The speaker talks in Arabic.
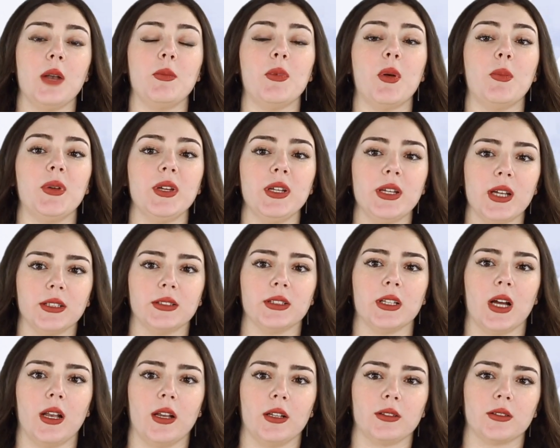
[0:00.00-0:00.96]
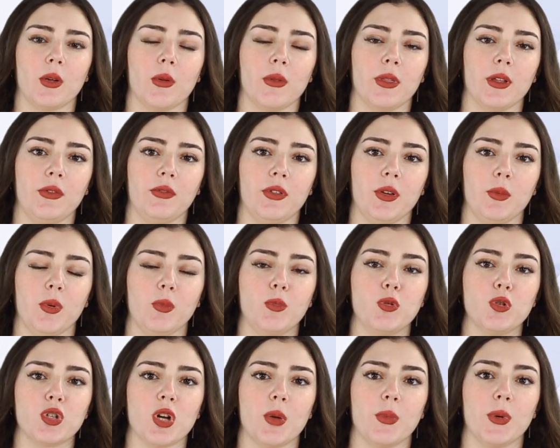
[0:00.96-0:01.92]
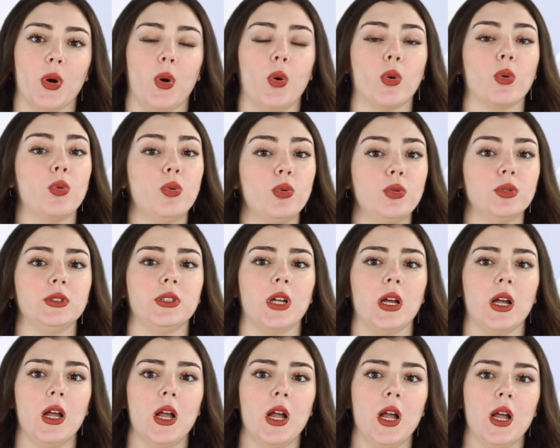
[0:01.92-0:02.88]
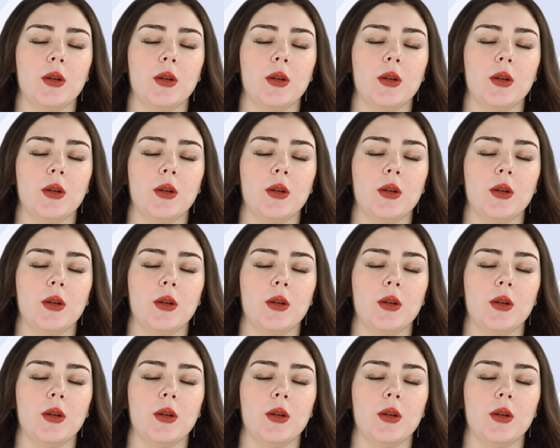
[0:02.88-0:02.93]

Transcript: المبنية على التوظيف بموجب عقود